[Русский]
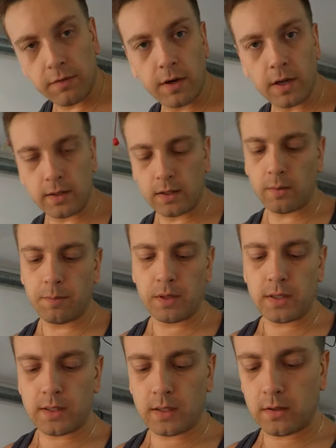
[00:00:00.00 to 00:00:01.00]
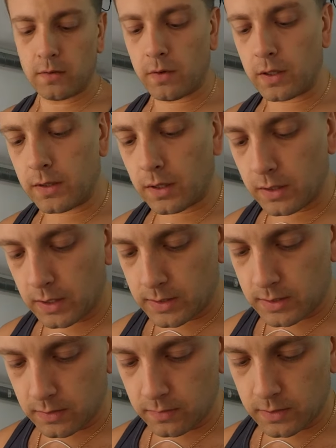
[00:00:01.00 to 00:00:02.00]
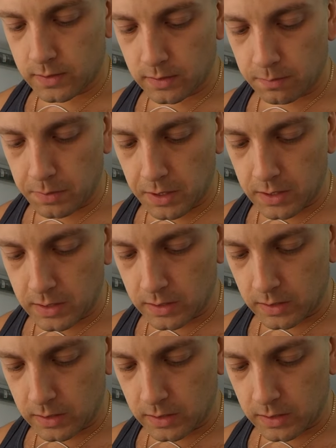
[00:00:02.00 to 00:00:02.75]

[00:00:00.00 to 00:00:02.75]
вариатора 52, 13, 25.